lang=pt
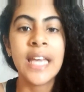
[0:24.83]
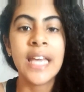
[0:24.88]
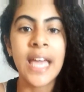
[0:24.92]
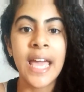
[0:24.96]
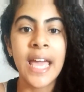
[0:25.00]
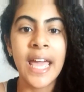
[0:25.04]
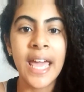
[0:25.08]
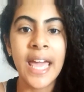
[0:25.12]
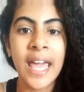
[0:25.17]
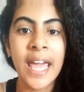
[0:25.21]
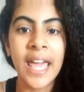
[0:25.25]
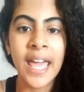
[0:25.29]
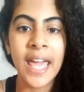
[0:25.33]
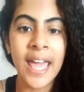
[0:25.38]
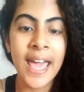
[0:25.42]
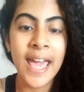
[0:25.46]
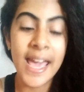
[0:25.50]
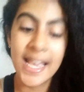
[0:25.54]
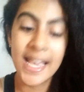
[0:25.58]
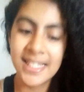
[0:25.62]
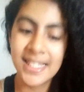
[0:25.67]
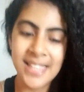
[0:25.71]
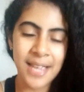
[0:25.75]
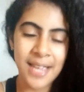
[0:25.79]
É,
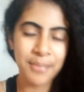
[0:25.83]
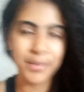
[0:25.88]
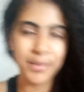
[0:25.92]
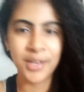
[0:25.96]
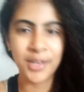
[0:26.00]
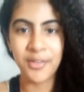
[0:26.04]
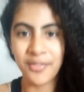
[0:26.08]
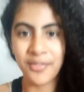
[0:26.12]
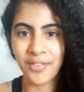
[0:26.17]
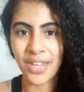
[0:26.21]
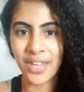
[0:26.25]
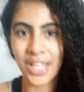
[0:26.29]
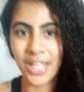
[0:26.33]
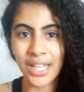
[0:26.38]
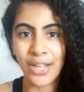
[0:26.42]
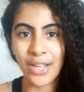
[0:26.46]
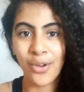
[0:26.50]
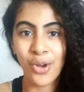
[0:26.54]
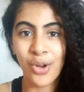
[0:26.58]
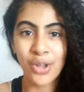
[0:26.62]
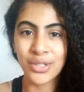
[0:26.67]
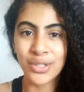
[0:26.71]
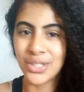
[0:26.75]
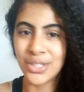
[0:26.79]
essa é a minha vida.
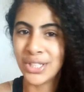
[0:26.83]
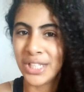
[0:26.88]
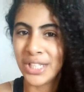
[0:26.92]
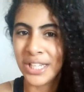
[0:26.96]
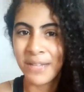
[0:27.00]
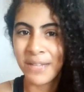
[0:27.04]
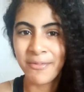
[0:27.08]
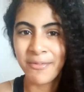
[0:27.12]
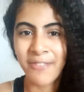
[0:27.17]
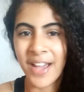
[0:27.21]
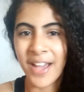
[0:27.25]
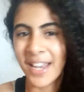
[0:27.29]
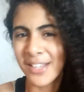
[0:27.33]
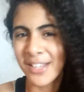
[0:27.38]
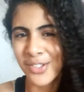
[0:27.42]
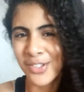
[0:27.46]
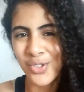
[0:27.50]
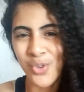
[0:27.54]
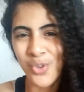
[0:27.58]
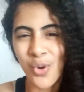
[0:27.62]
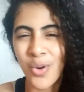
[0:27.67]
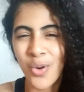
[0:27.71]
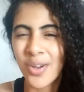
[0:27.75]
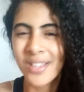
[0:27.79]
Eu gosto de várias
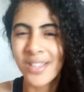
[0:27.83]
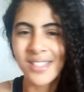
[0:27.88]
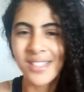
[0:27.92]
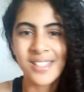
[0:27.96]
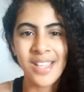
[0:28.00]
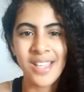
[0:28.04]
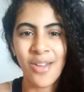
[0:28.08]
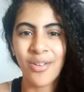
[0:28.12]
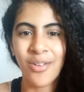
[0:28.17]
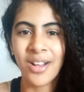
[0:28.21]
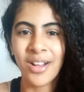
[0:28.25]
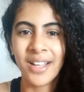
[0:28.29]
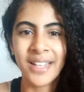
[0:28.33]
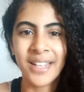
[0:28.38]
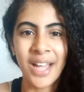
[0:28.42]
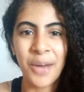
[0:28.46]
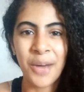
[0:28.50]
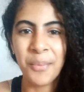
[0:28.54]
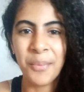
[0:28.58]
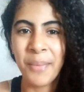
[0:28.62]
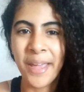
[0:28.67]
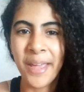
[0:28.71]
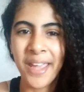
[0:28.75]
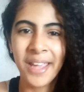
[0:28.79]
coisas. É um
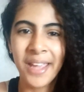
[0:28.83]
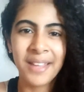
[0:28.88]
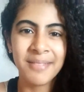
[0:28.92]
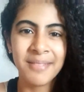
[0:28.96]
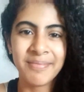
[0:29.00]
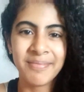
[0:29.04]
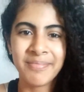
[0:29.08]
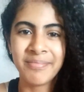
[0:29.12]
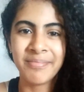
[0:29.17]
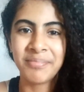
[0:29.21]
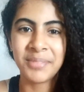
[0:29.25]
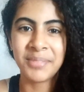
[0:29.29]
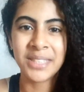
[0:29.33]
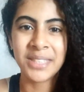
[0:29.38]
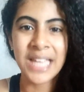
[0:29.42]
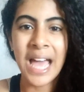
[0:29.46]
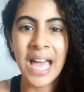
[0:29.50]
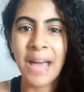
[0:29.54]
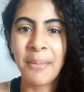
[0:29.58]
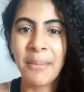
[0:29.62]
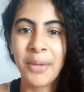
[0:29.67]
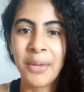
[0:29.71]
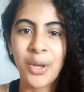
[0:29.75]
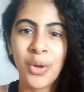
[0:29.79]
canal bem,
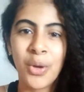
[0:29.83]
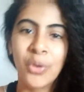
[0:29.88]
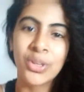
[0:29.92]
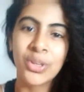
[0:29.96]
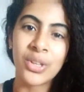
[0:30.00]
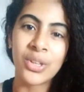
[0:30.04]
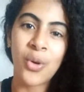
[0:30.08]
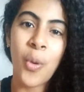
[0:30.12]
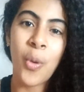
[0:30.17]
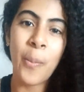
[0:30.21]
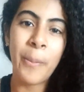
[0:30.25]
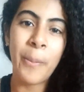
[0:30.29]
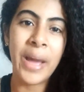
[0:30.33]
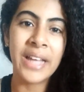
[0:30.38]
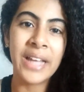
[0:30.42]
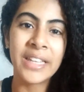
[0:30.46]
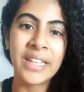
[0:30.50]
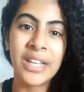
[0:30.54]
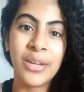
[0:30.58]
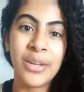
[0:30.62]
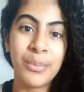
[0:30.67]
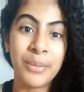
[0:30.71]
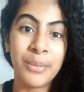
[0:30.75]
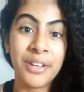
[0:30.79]
sabe, que eu
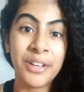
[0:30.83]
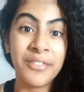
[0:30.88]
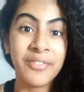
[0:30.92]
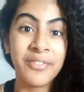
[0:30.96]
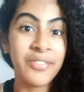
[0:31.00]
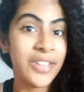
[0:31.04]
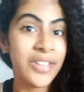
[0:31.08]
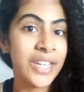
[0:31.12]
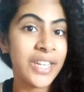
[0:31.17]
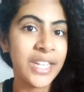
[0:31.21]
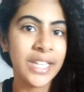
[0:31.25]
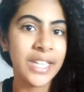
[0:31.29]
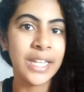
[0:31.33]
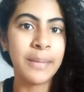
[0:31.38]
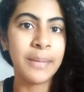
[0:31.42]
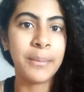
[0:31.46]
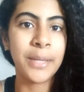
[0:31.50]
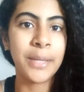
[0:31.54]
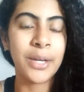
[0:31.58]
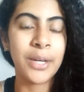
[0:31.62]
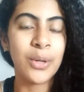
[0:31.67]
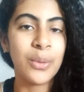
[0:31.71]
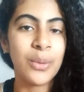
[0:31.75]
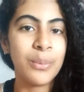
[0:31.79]
compartilho minha vida,
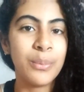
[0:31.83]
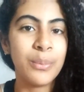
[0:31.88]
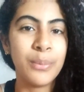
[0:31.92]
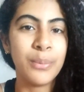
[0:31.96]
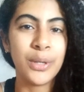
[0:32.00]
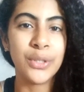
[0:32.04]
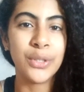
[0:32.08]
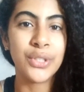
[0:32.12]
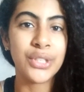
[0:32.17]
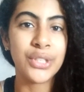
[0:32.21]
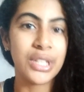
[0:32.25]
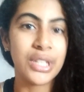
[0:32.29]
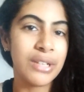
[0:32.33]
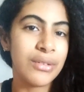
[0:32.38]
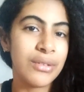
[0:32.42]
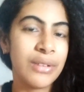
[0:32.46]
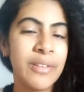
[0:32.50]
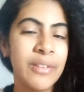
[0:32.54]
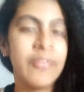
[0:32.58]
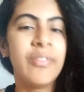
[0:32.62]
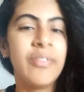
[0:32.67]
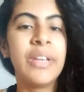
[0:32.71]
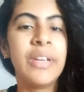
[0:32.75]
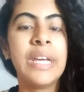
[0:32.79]
meu estilo
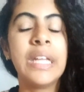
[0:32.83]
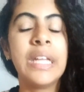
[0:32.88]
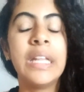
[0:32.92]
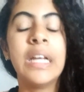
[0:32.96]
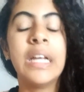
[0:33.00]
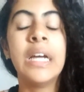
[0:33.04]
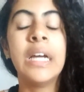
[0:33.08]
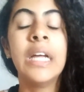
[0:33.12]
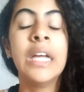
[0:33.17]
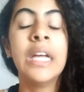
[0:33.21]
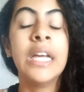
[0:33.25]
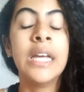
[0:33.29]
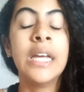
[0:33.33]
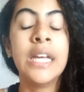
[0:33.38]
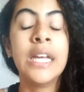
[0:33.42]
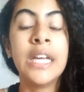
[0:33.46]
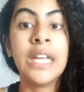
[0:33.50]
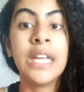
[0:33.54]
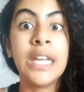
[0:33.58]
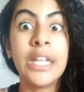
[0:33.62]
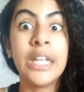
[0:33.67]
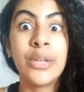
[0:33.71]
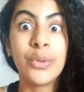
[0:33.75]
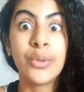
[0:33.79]
de vida
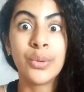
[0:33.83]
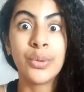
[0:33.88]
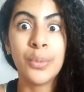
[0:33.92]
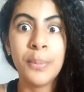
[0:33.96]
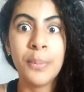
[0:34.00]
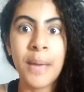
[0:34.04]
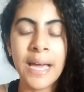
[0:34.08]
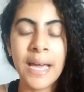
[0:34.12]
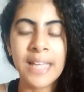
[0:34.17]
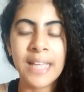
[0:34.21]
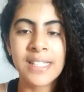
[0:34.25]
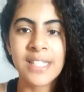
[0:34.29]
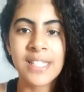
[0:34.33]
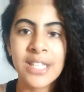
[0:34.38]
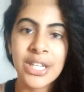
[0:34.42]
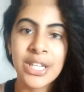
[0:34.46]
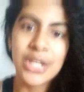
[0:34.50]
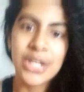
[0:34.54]
e tudo mais.